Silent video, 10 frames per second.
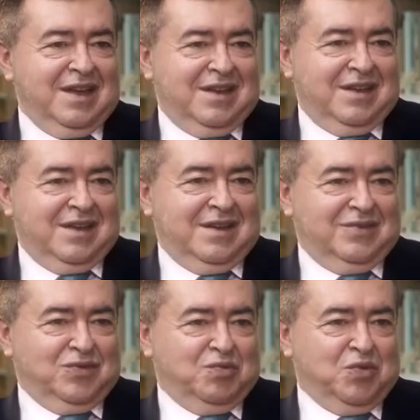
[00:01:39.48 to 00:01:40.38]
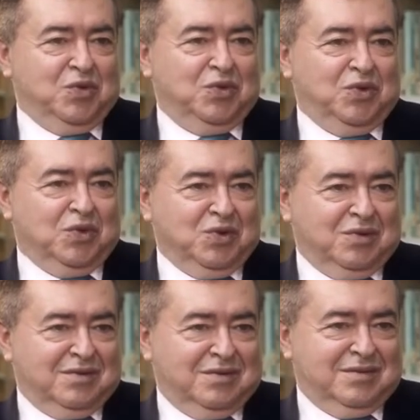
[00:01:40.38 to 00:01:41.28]
eh, su
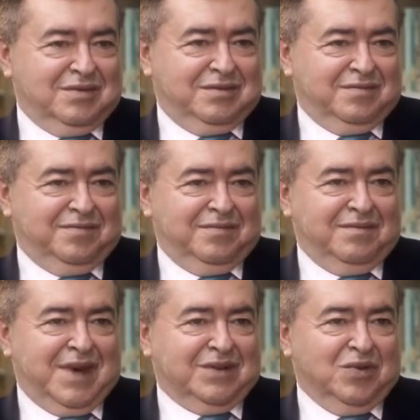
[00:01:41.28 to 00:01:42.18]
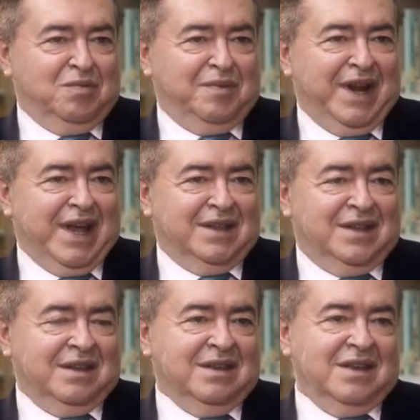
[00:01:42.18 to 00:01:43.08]
punto más
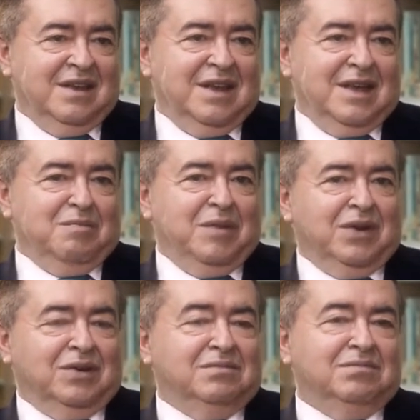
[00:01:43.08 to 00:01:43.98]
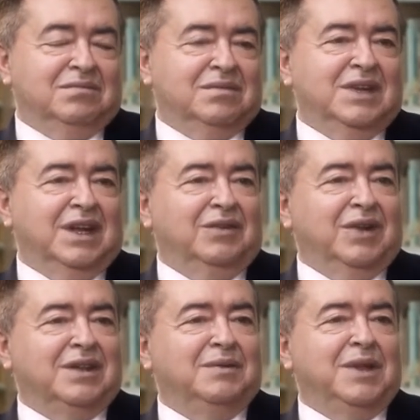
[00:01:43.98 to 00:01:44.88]
culminante. Pero tiene
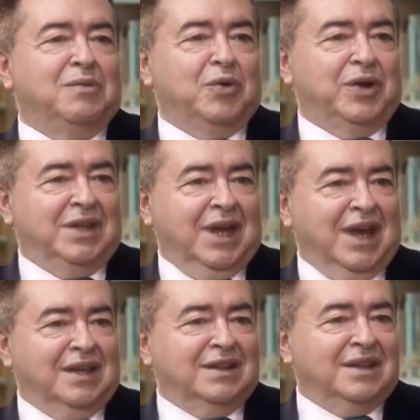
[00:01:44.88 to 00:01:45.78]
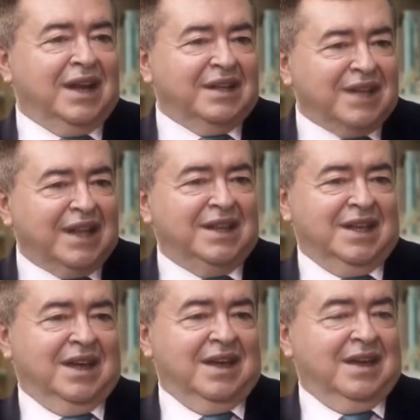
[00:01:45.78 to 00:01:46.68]
una actividad poética
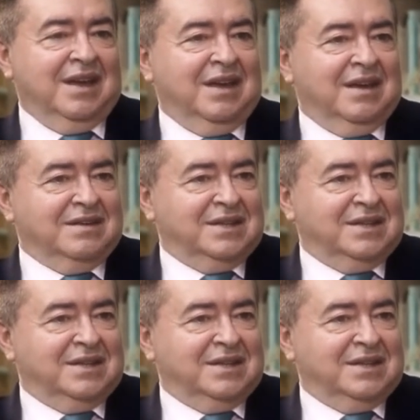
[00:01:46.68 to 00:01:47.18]
interesante que,